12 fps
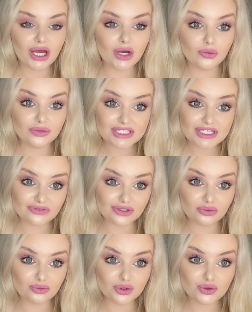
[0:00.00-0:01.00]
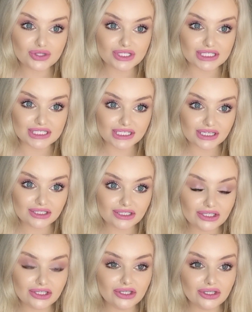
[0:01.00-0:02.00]
У меня сегодня
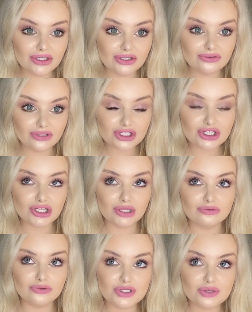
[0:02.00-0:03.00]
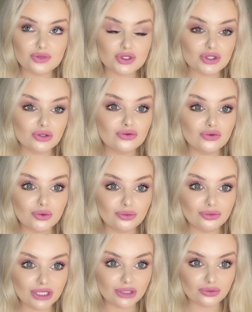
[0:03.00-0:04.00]
бьюти-день, и вечером в 8 часов у
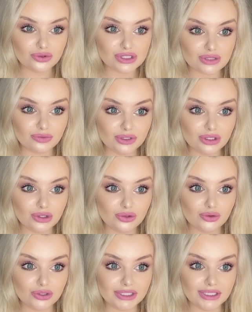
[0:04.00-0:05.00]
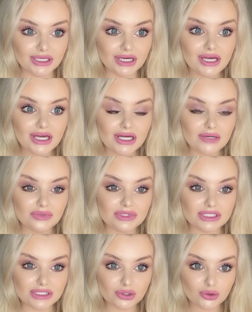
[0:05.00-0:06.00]
меня будет маникюр и
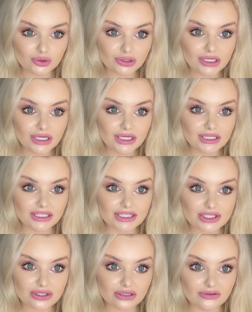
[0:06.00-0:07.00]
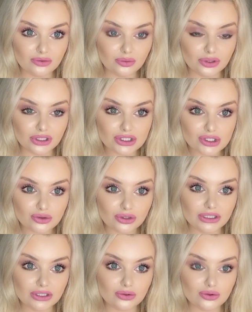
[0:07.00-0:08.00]
педикюр. Так что я вам покажу.
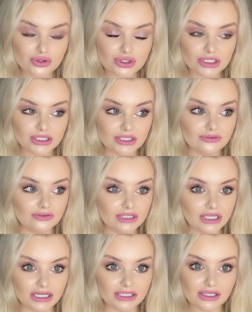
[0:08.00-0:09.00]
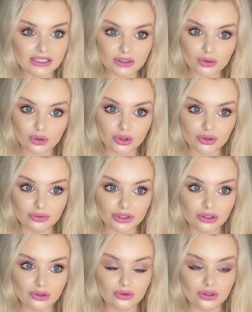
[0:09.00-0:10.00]
Это уже финальный такой
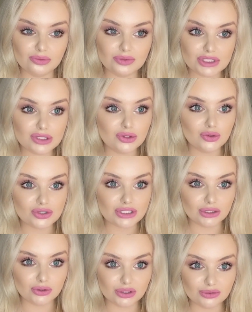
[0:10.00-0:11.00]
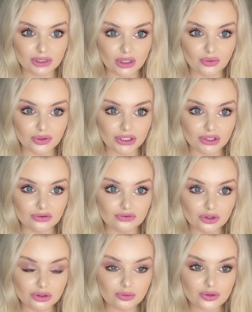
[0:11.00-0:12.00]
маникюр и педикюр, с которым я поеду в
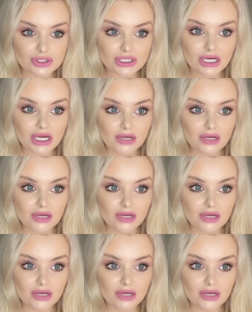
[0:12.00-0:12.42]
отпуск.